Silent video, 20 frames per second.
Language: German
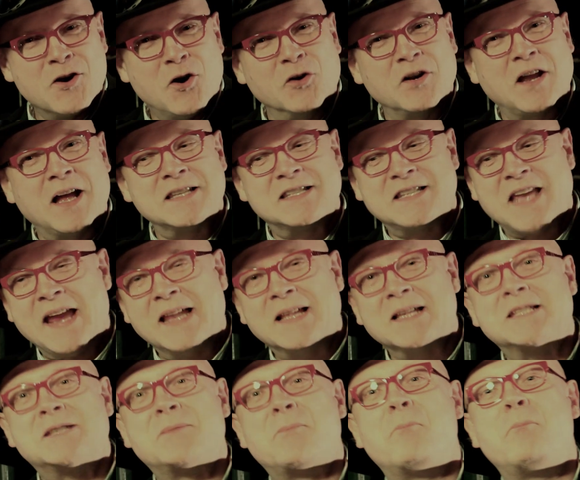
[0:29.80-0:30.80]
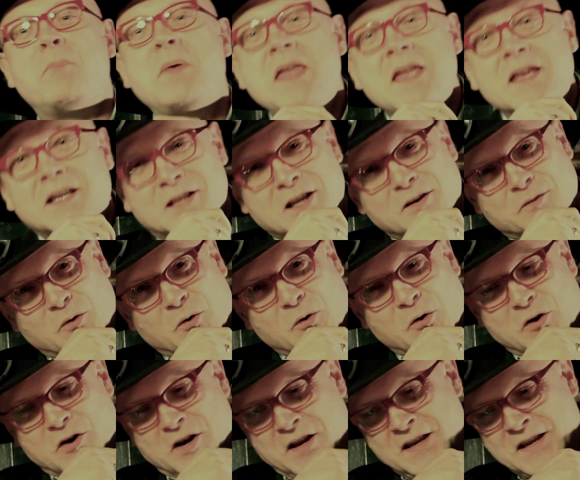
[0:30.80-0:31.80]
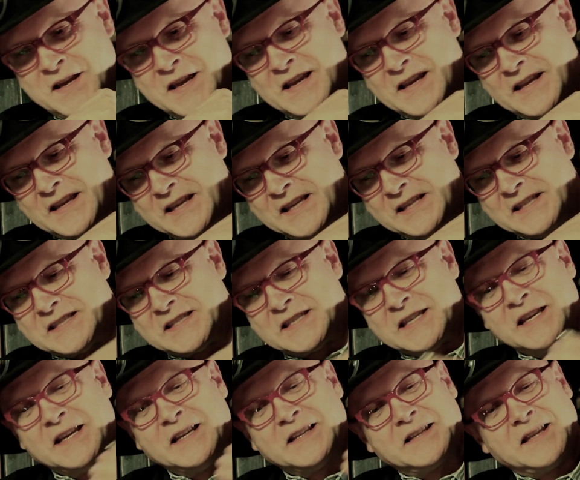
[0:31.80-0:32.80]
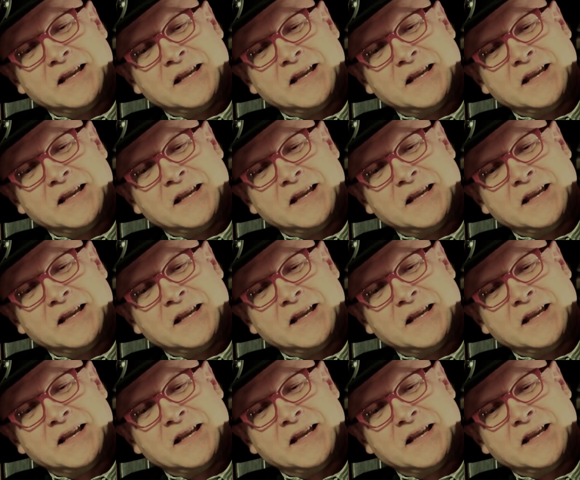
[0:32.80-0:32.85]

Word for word: Konrad Seidels Bier der Woche ist